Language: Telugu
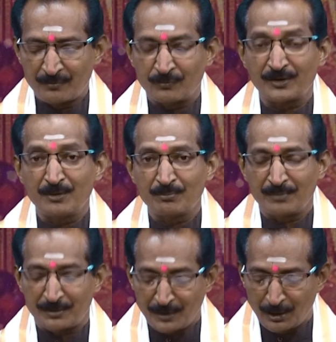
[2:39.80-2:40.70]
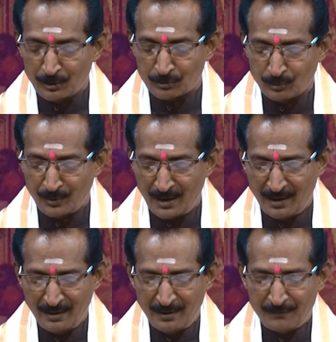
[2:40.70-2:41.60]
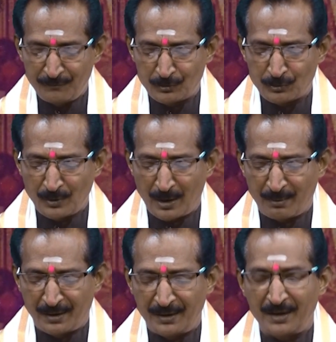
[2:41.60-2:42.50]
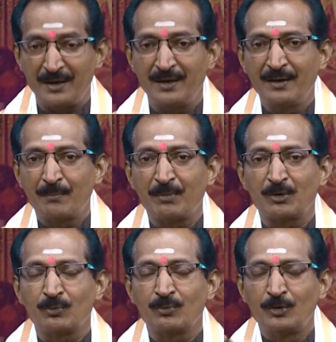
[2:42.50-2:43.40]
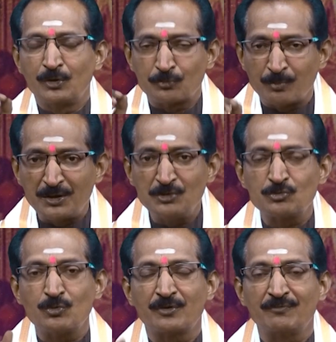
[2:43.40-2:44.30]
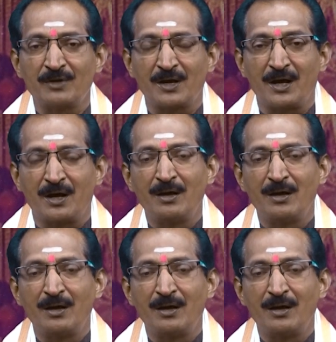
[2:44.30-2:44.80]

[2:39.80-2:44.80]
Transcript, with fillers: ఉదయం నిద్ర లేస్తూనే విష్ణునామాన్ని మనం స్మరించుకోవటం వల్ల